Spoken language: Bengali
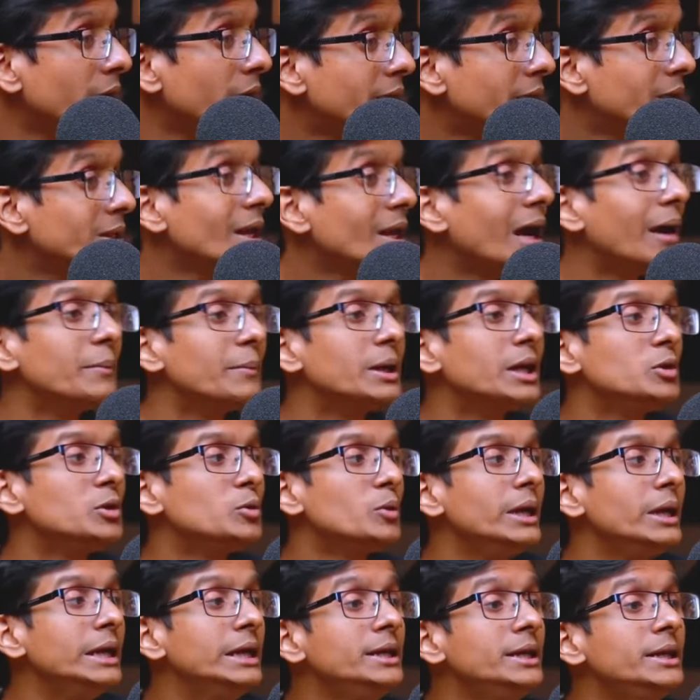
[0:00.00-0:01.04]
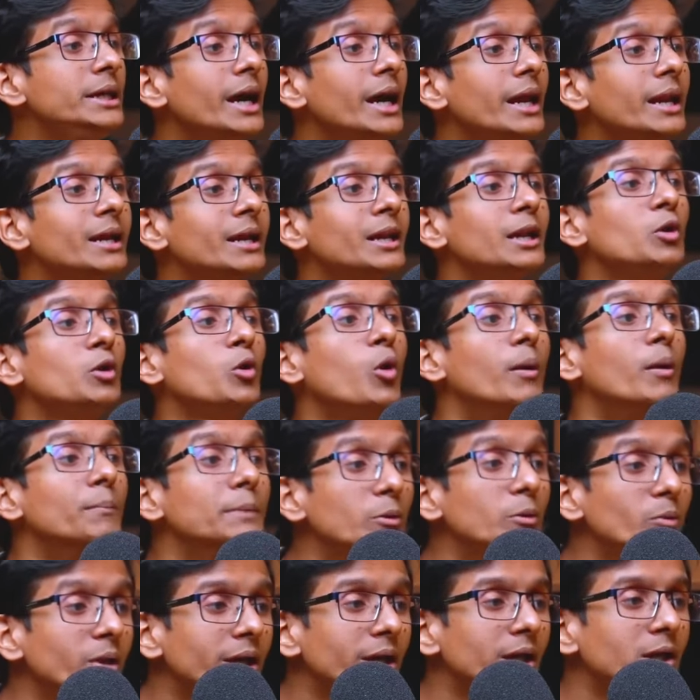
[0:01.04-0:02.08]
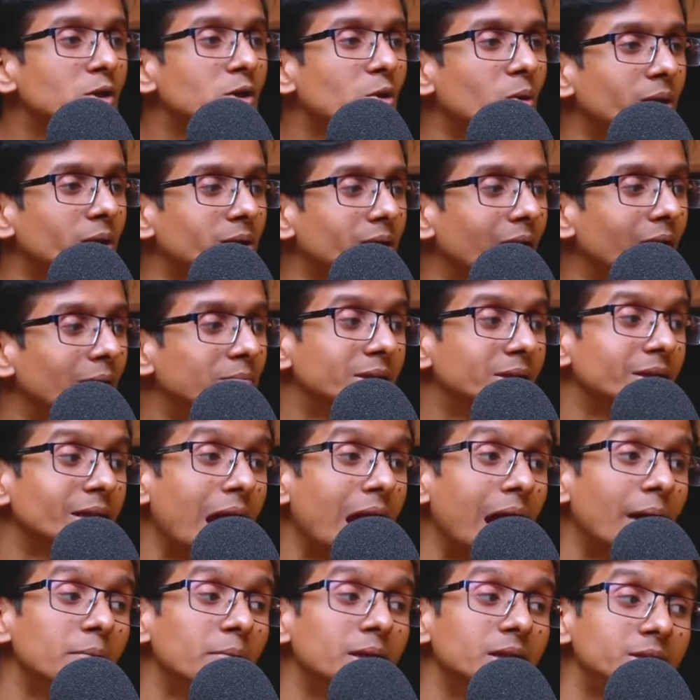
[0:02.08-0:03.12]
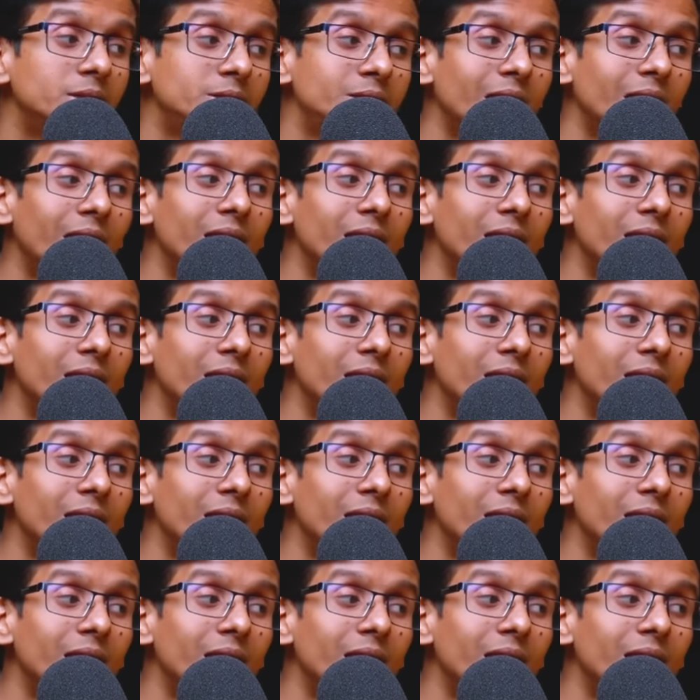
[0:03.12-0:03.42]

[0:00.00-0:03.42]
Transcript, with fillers: এটা দিয়ে আমি কিন্তু ইনডাইরেক্টলি কমিউনিকেট করে দিলাম যে আমি